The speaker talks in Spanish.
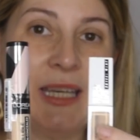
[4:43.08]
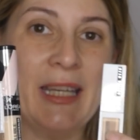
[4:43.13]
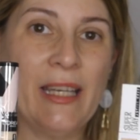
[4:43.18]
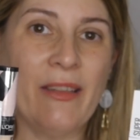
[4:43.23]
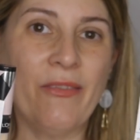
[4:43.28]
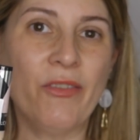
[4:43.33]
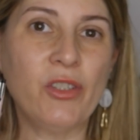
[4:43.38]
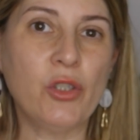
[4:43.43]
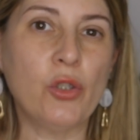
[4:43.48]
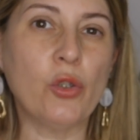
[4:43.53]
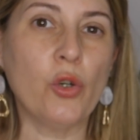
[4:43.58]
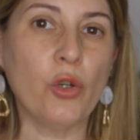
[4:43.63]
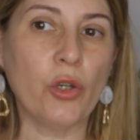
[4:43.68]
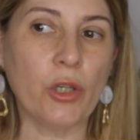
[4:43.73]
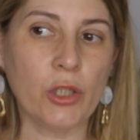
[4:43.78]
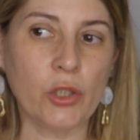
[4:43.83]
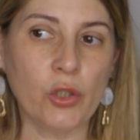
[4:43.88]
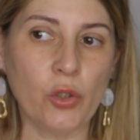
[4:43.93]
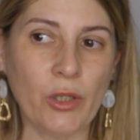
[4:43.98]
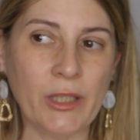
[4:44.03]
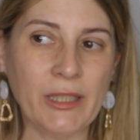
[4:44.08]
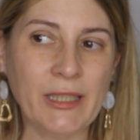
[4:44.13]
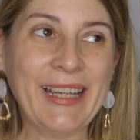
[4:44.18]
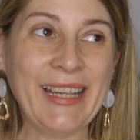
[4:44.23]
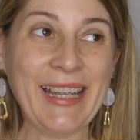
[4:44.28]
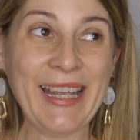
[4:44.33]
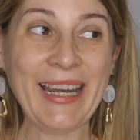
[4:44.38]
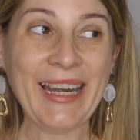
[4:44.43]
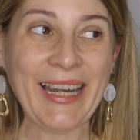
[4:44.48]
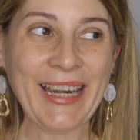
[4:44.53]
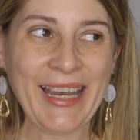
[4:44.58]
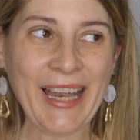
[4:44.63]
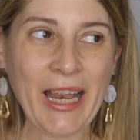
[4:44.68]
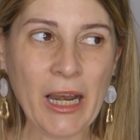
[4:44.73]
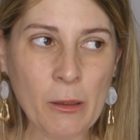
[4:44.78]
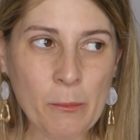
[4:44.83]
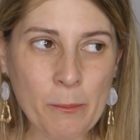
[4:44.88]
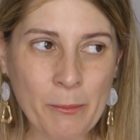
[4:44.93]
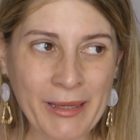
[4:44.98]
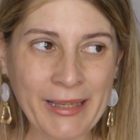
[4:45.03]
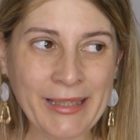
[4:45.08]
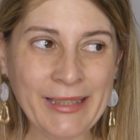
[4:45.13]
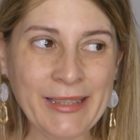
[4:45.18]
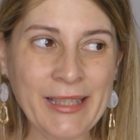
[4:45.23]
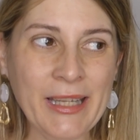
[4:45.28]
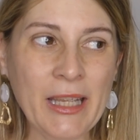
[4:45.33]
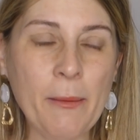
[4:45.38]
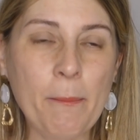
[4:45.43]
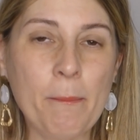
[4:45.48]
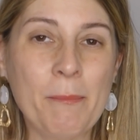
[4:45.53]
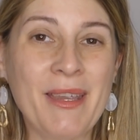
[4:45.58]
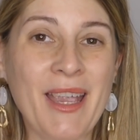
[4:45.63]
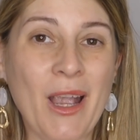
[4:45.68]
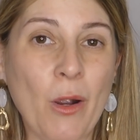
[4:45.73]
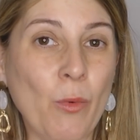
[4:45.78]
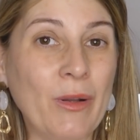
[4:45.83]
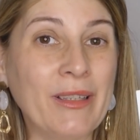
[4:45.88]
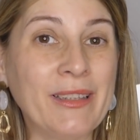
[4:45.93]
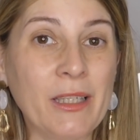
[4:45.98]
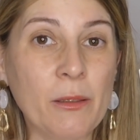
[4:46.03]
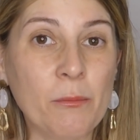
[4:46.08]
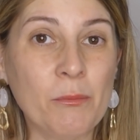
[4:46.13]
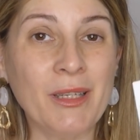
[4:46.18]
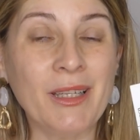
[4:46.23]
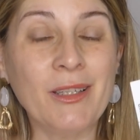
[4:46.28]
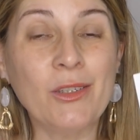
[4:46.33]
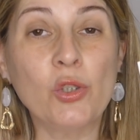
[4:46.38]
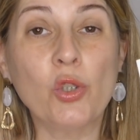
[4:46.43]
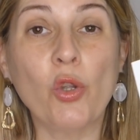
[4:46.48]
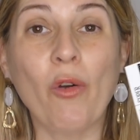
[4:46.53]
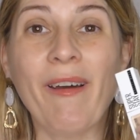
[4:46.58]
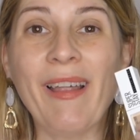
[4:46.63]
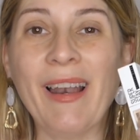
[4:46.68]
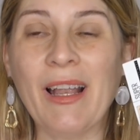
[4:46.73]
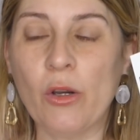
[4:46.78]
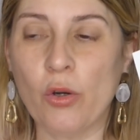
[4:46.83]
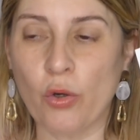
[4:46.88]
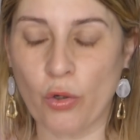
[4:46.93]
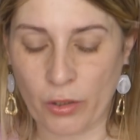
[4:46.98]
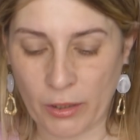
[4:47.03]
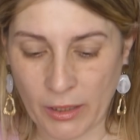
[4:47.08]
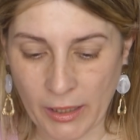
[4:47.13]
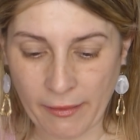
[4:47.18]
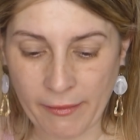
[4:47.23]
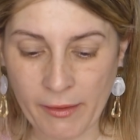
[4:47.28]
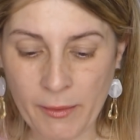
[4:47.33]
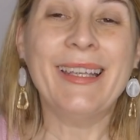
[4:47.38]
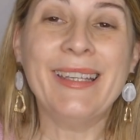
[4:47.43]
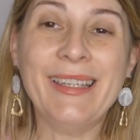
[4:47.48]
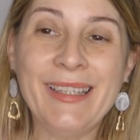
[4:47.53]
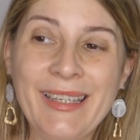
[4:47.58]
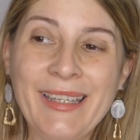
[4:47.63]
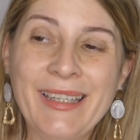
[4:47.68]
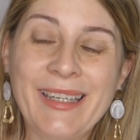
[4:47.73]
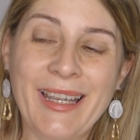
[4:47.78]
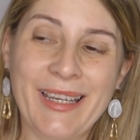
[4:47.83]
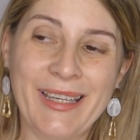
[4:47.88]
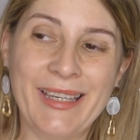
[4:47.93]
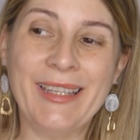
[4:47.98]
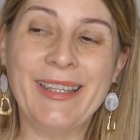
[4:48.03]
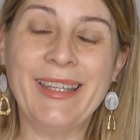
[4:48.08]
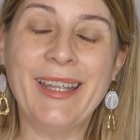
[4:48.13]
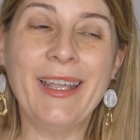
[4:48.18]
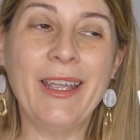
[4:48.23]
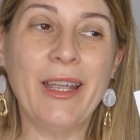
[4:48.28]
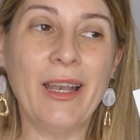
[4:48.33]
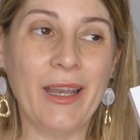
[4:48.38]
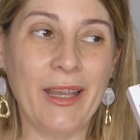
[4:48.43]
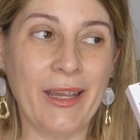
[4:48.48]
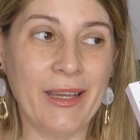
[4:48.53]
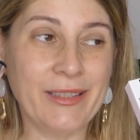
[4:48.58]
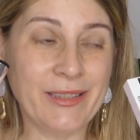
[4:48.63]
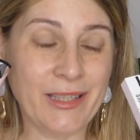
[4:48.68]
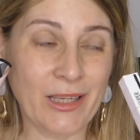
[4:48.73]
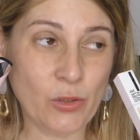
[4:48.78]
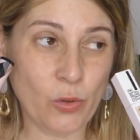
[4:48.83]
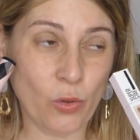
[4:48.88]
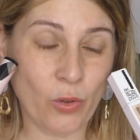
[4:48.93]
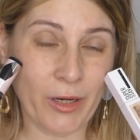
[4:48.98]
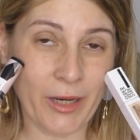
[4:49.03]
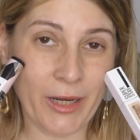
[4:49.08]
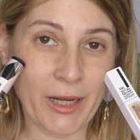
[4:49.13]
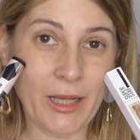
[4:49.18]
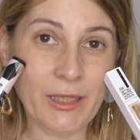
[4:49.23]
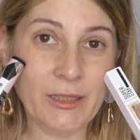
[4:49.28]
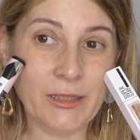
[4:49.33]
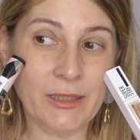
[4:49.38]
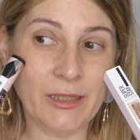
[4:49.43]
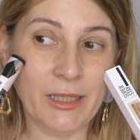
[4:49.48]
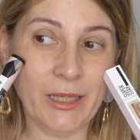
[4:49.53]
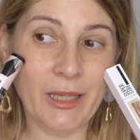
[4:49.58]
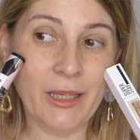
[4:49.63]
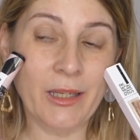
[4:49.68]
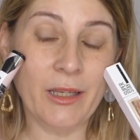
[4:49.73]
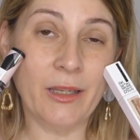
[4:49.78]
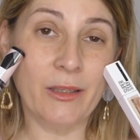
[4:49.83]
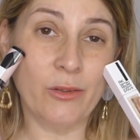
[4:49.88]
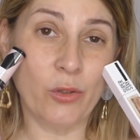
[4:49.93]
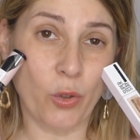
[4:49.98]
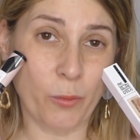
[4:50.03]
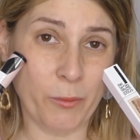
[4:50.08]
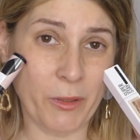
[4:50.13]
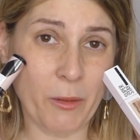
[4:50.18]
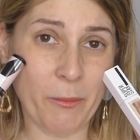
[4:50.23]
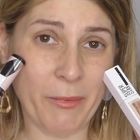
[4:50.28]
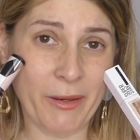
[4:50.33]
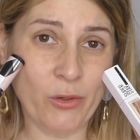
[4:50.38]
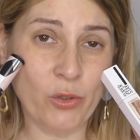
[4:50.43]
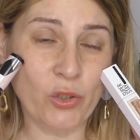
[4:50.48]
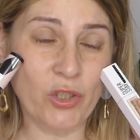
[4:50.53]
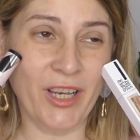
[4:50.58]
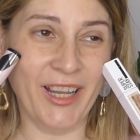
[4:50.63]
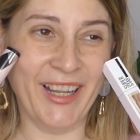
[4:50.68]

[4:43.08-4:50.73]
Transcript: y necesito correctores que realmente me aguanten bien toda la jornada y que quite estas ojeras de eh, dormir menos.